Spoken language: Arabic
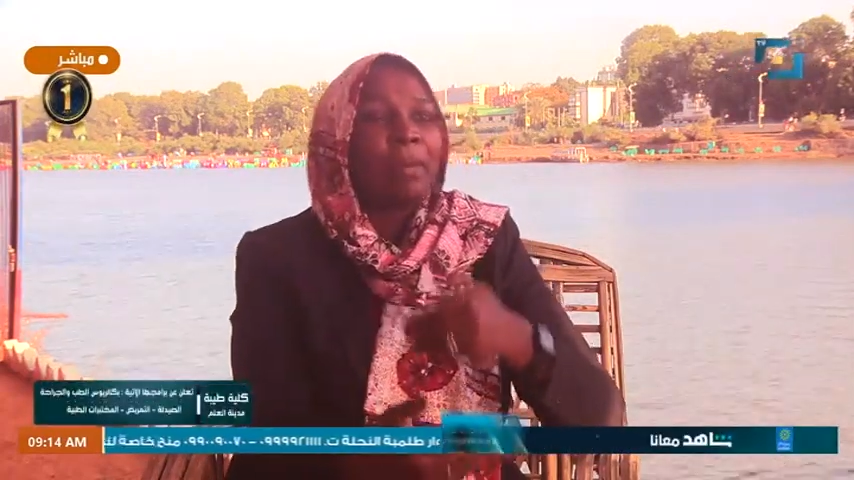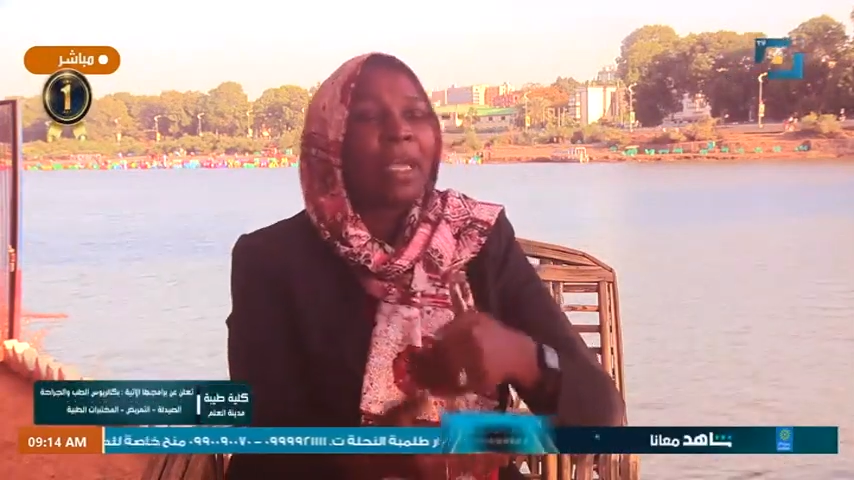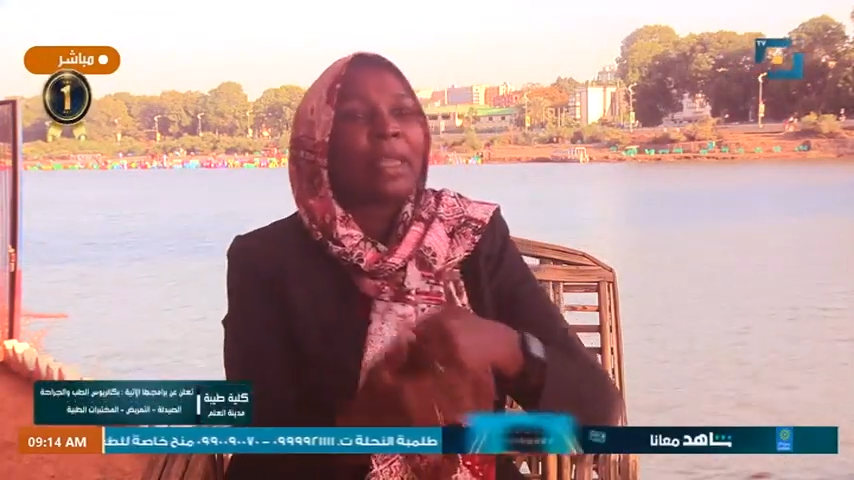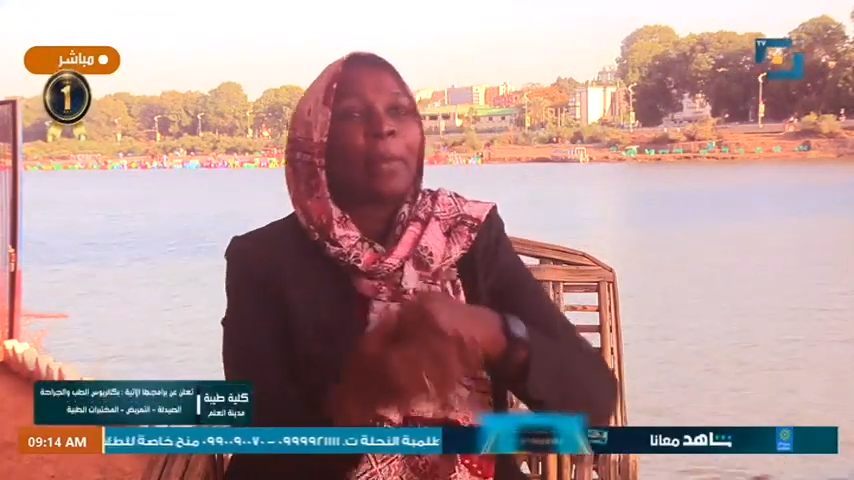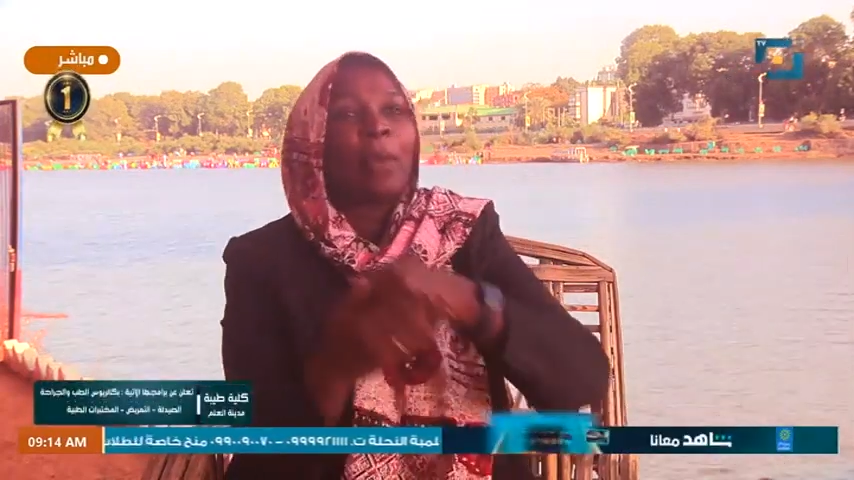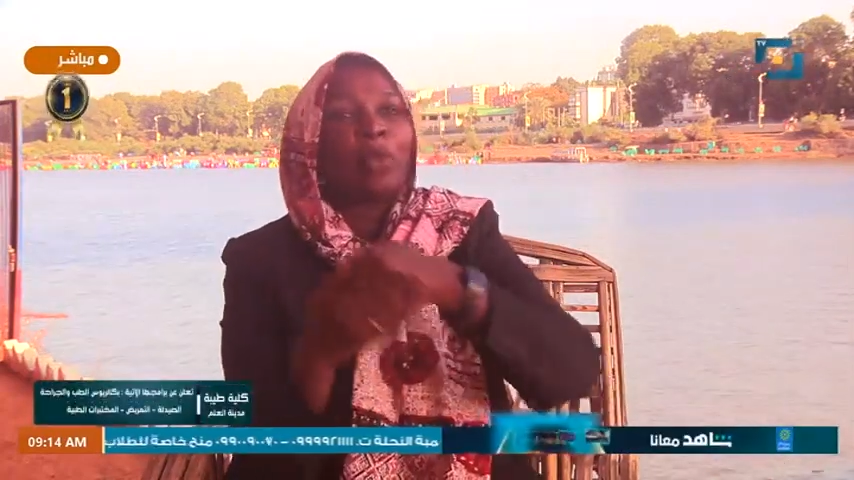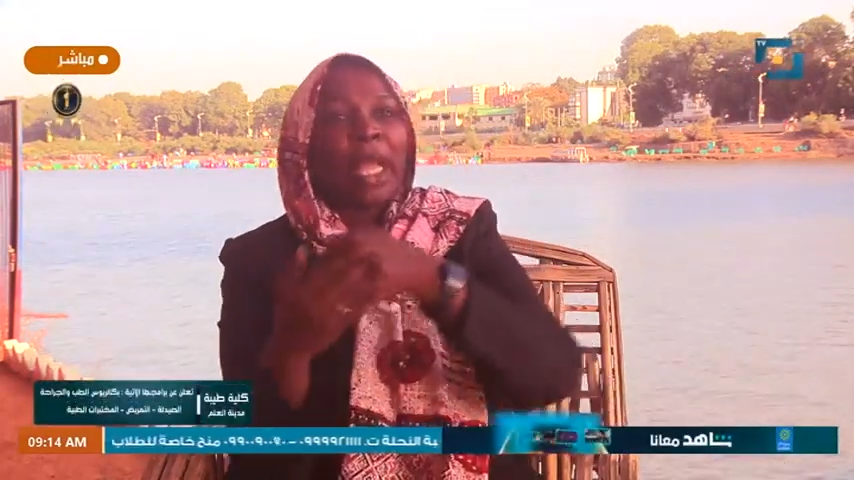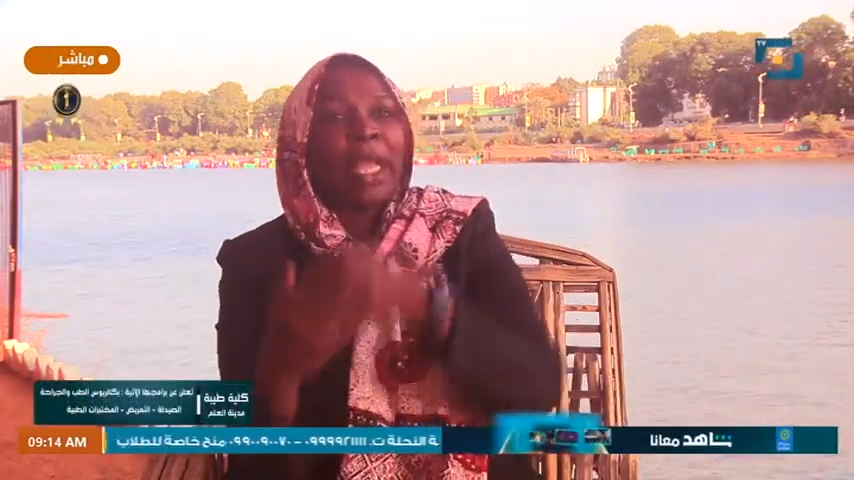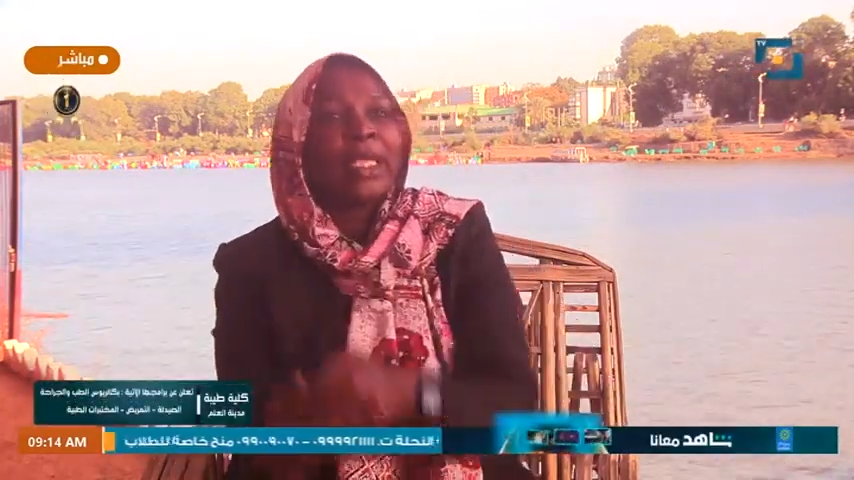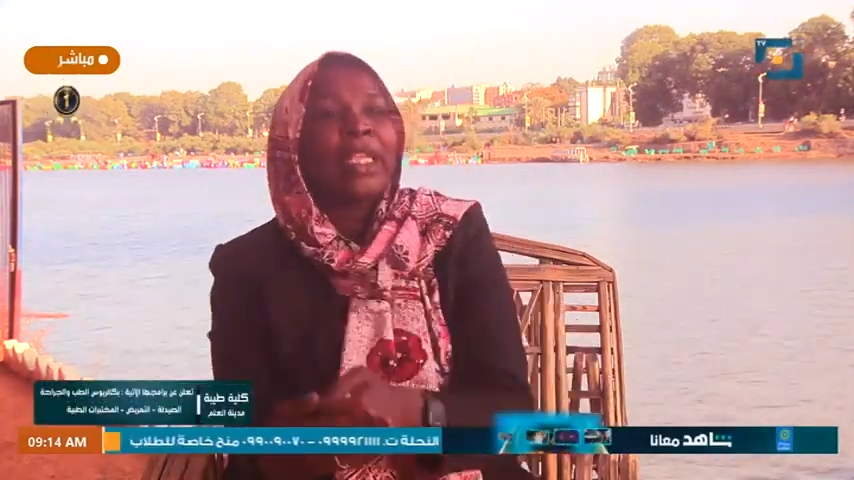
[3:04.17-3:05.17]
ما تبقى
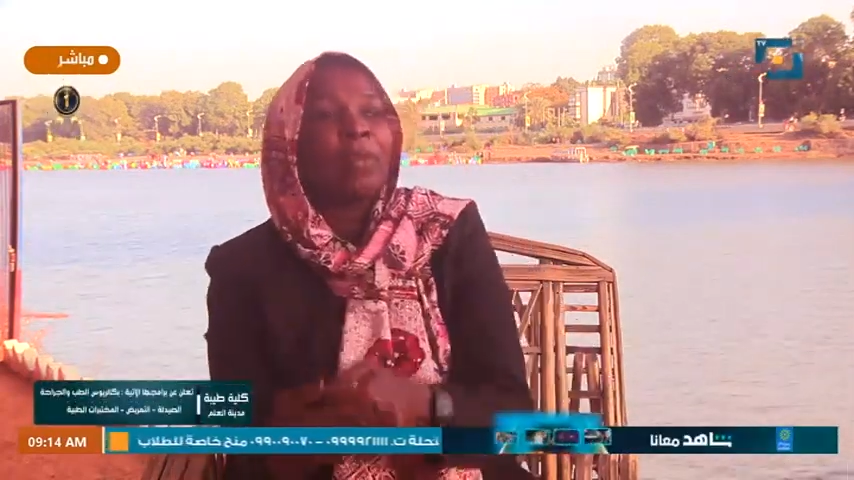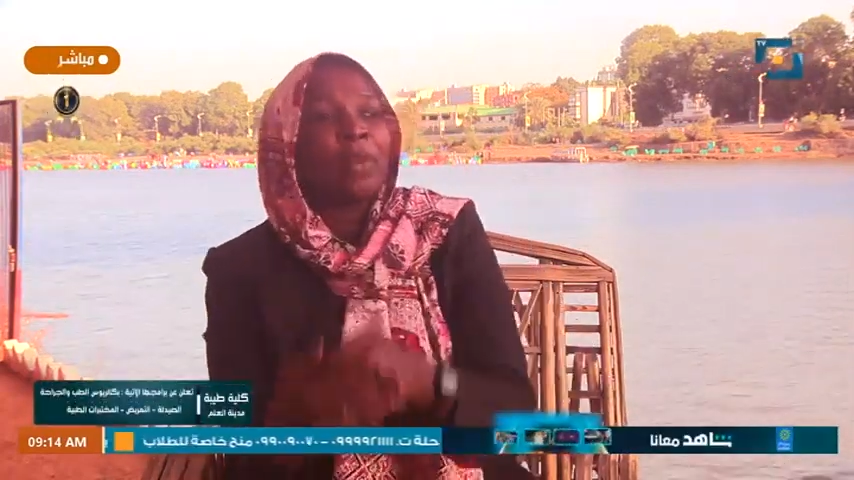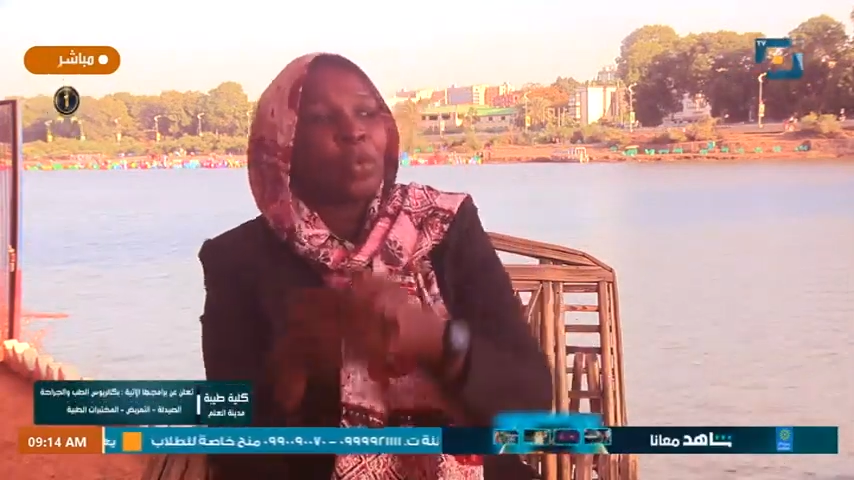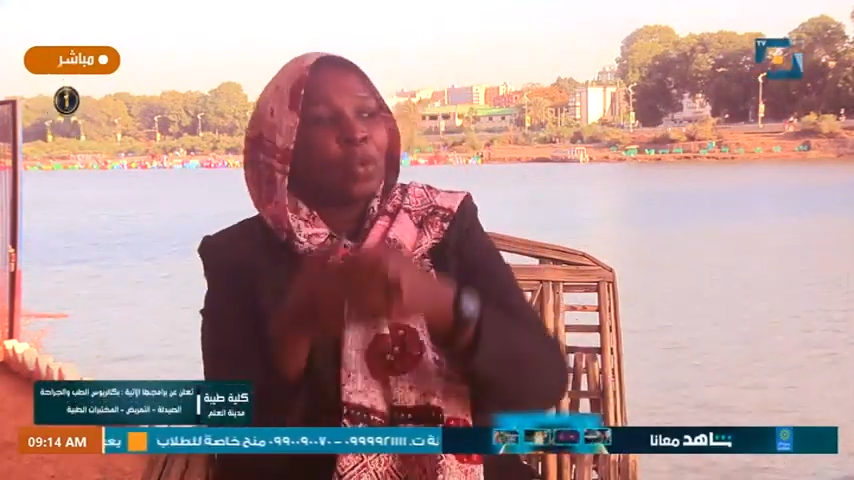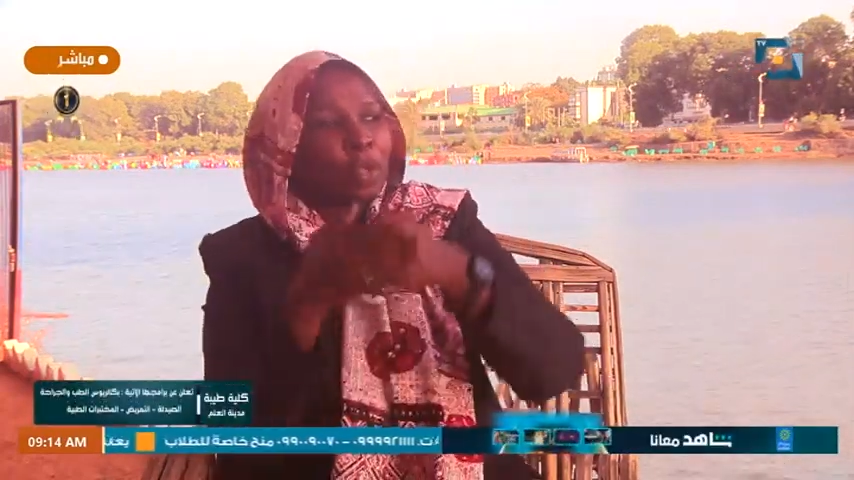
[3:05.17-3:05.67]
متحججه بانه